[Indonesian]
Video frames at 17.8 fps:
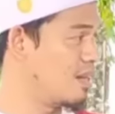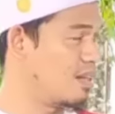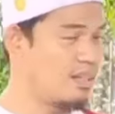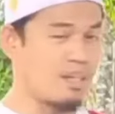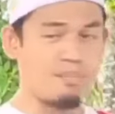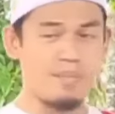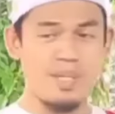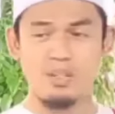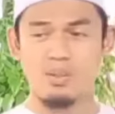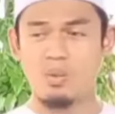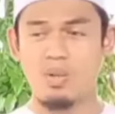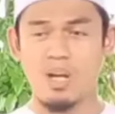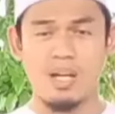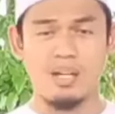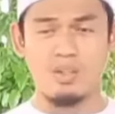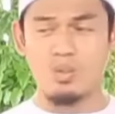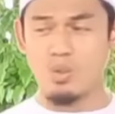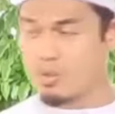Di zaman itu
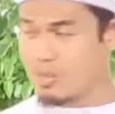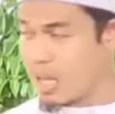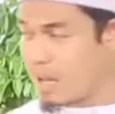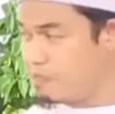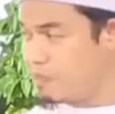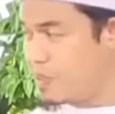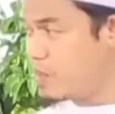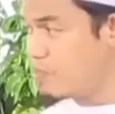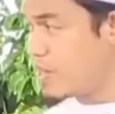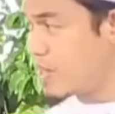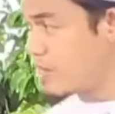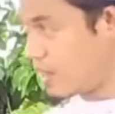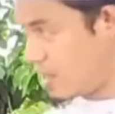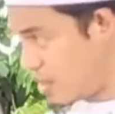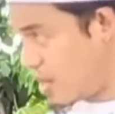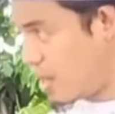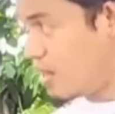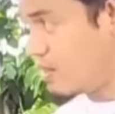nggak ada dukcapil Pak
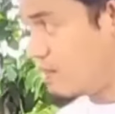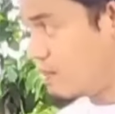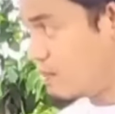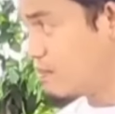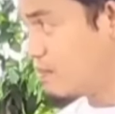Sekda.